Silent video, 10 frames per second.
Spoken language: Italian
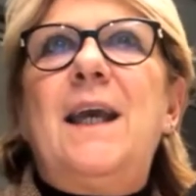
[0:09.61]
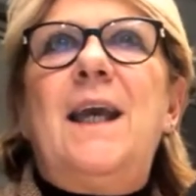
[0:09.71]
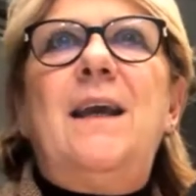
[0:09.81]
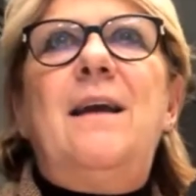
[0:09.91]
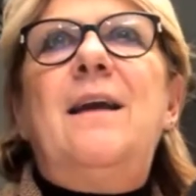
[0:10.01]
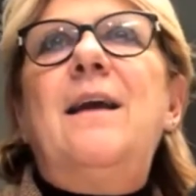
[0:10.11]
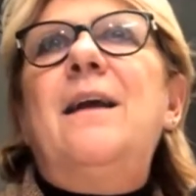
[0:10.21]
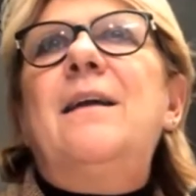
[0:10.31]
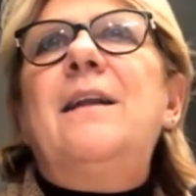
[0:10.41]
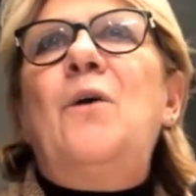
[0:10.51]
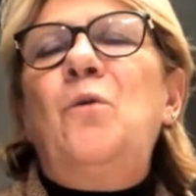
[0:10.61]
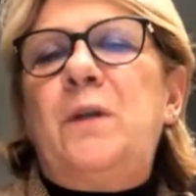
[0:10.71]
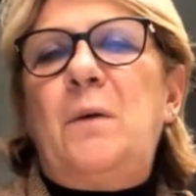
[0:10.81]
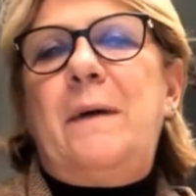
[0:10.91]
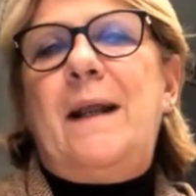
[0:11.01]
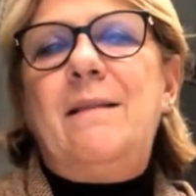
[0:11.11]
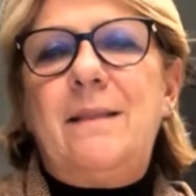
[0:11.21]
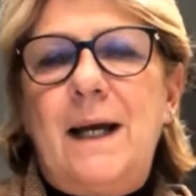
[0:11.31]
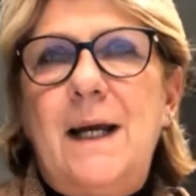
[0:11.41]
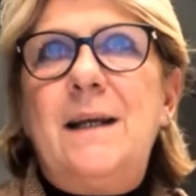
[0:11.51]
che da oltre
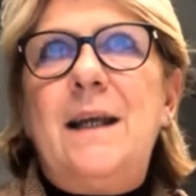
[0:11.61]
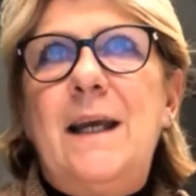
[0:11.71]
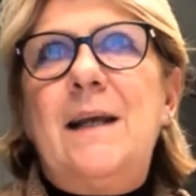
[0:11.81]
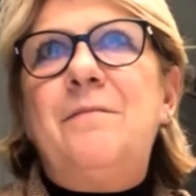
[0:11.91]
40 anni è